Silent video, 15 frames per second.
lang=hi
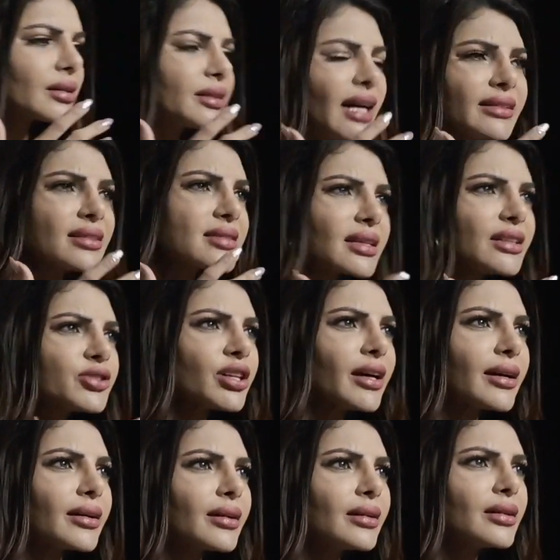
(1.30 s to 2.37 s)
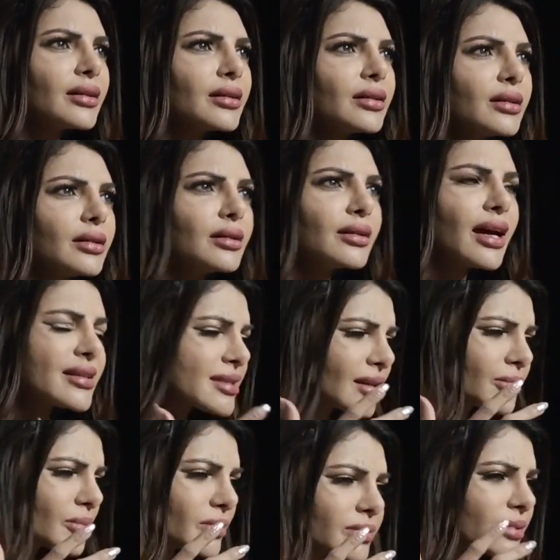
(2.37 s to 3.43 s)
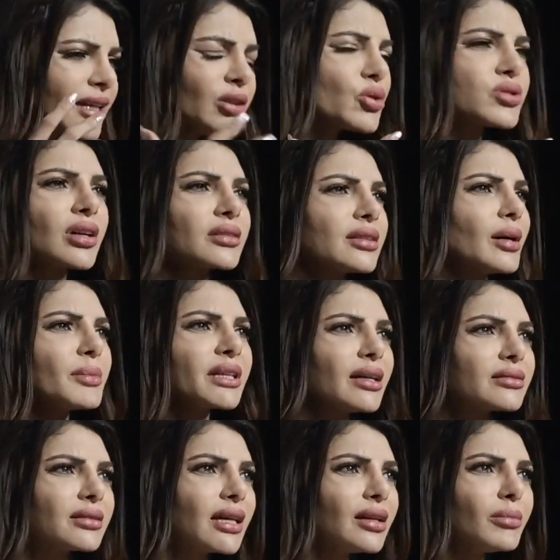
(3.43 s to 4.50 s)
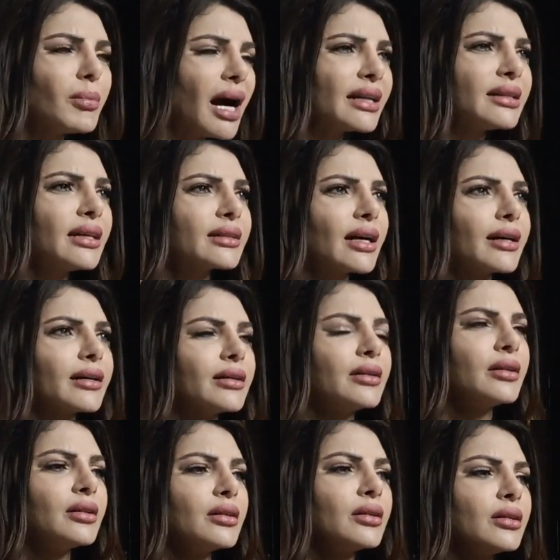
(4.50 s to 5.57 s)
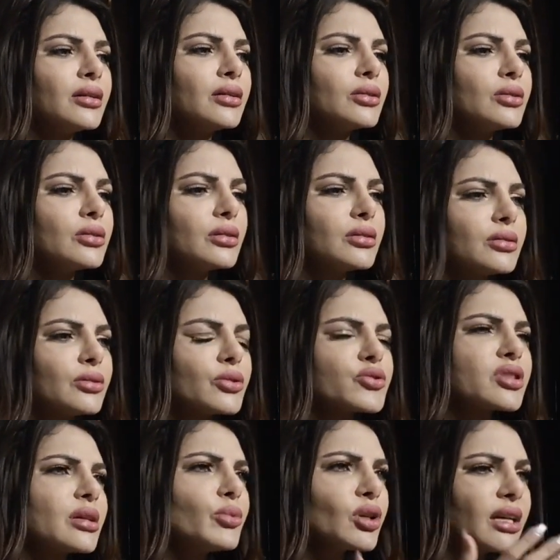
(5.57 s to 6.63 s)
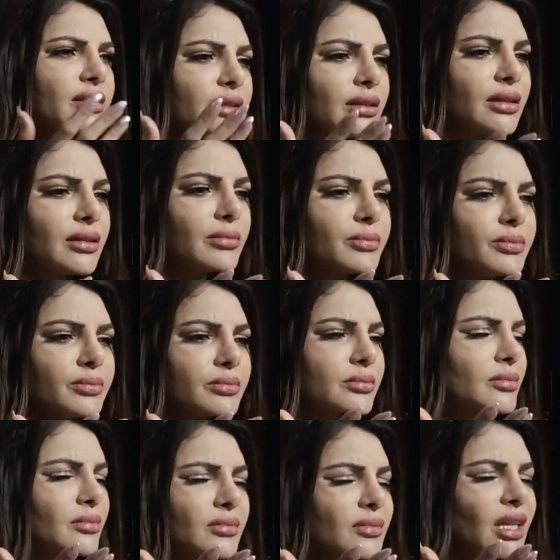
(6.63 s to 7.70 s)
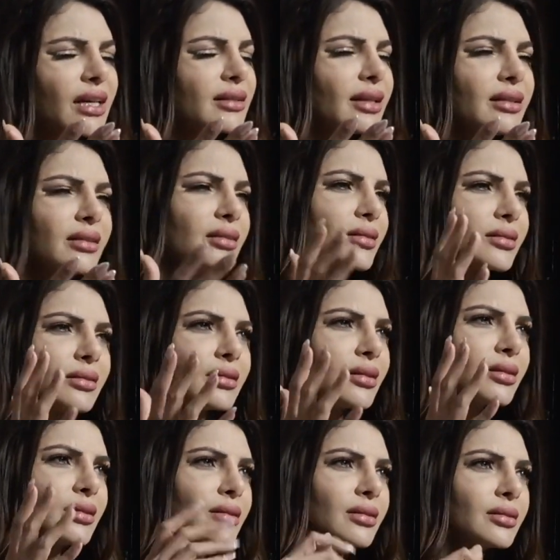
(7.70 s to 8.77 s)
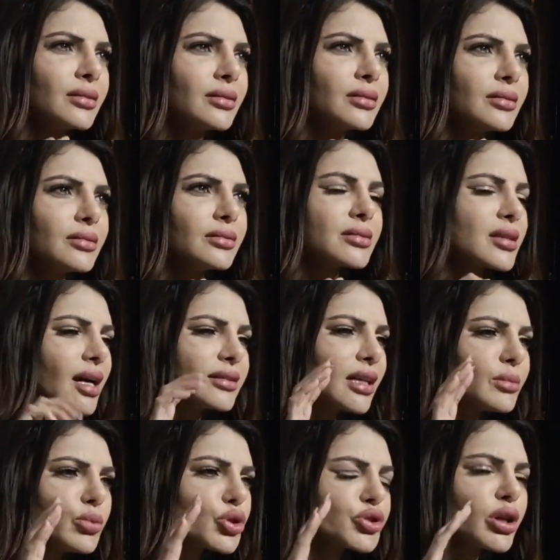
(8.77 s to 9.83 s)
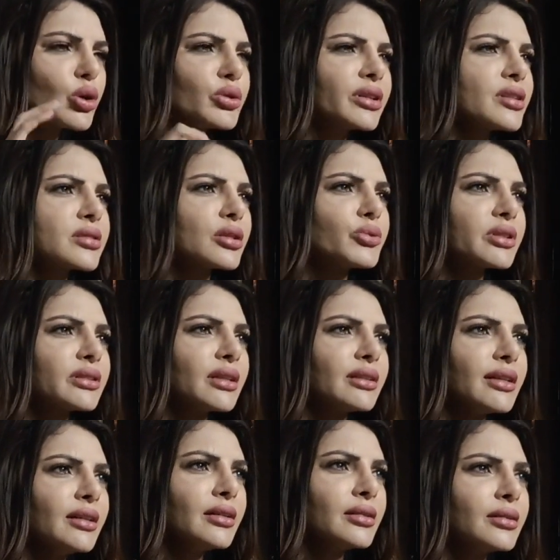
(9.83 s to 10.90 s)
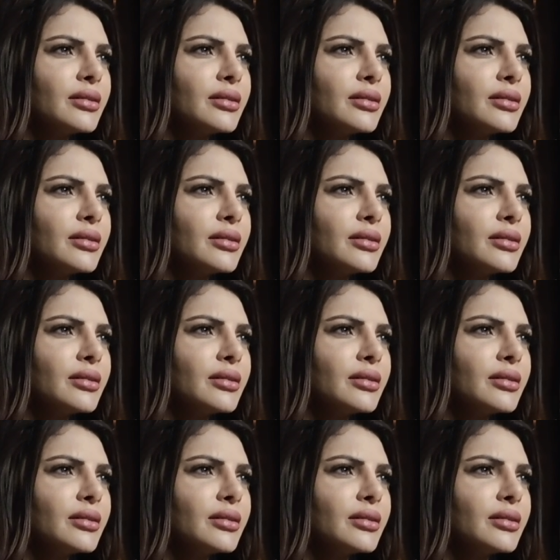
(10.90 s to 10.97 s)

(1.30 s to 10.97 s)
क्या ये सच है ऐसे नहीं हो सकता मेरा दिल मान नहीं रहा है उसने बोला कि नहीं नहीं ज्यादा इमोशनल होने की जरूरत नहीं है